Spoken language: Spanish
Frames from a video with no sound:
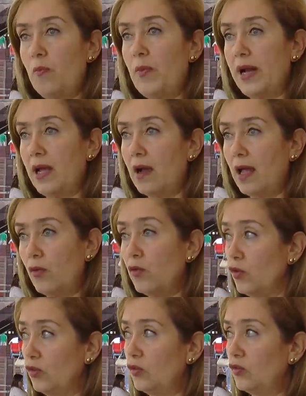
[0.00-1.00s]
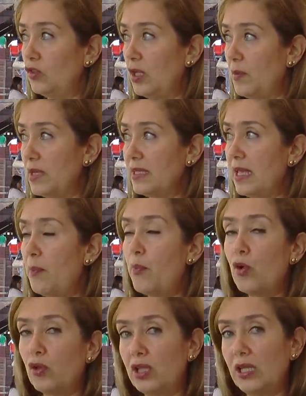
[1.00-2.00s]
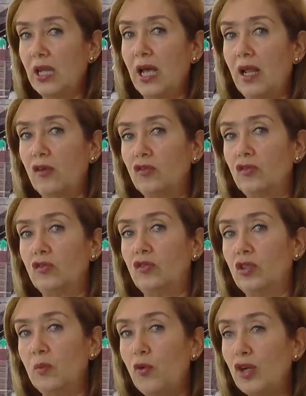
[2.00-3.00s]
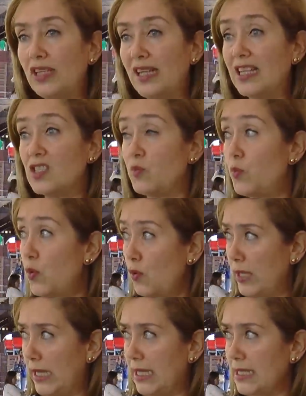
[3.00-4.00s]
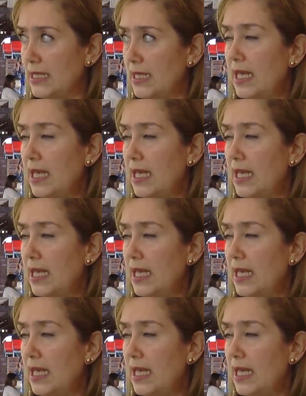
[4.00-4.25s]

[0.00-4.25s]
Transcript: para cada uno de estos temas que aporten a la construcción de políticas públicas.